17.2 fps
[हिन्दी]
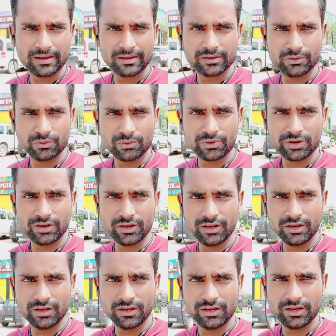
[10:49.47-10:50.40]
क्योंकि
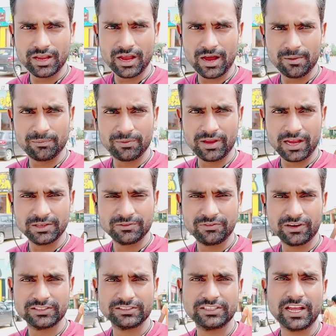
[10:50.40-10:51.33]
यहाँ पर आज
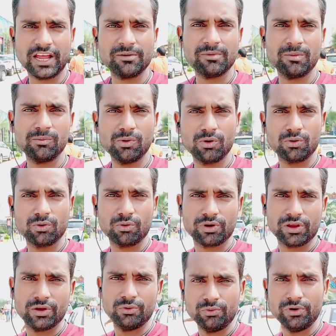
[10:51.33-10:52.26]
फर्स्ट टाइम हम लोग
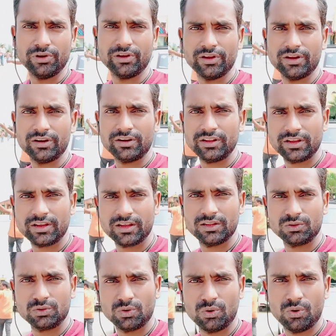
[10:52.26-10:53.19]
रुके हुए हैं ठीक है
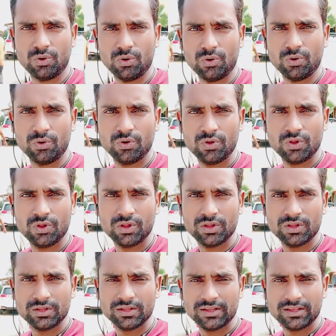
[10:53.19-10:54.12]
तो
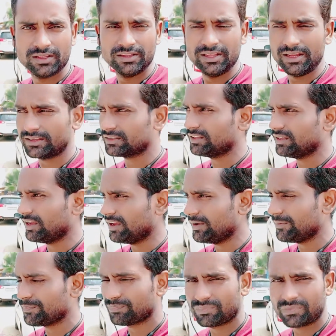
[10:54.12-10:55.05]
देखते हैं
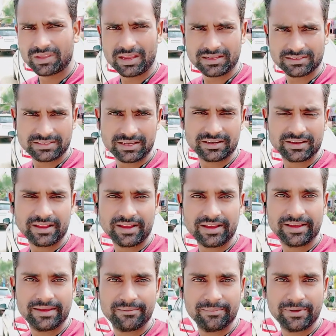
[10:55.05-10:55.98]
कैसा क्या
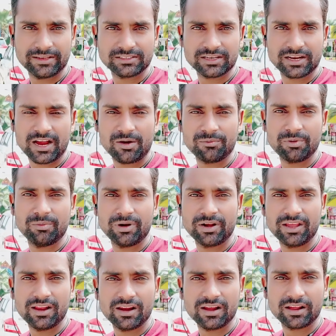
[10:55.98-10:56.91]
है वैसे काफ़ी
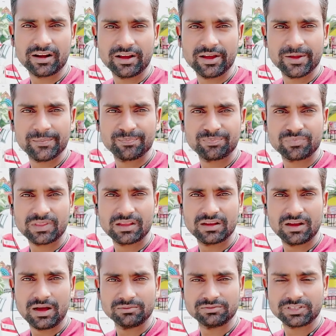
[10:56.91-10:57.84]
बढ़िया लग रहा है
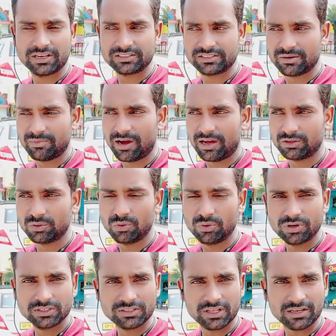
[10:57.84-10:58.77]
अब सर से बात
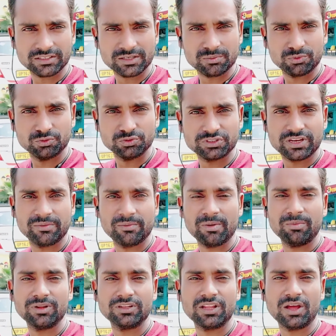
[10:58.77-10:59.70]
होगी सर से पूछ के
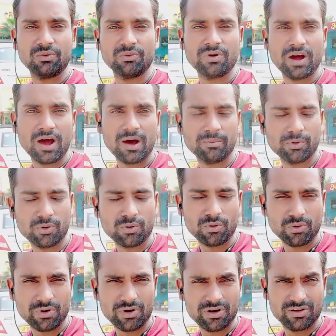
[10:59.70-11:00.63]
मैं बताऊँगा आप लोगों
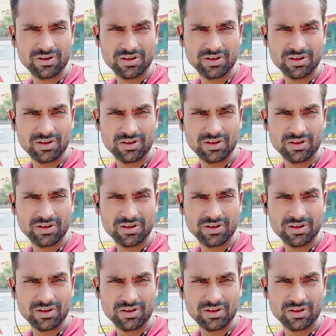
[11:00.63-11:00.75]
को